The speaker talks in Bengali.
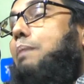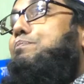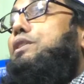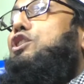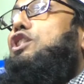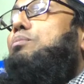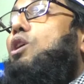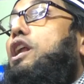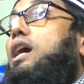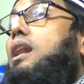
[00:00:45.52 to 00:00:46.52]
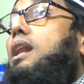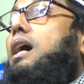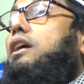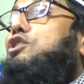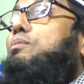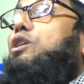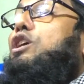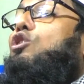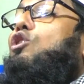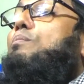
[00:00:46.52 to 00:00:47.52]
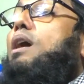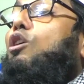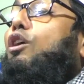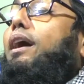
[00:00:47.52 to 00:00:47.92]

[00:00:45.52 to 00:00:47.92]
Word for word: আপনি যদি বলেন আল্লাহ জীবনে কোনো ভালো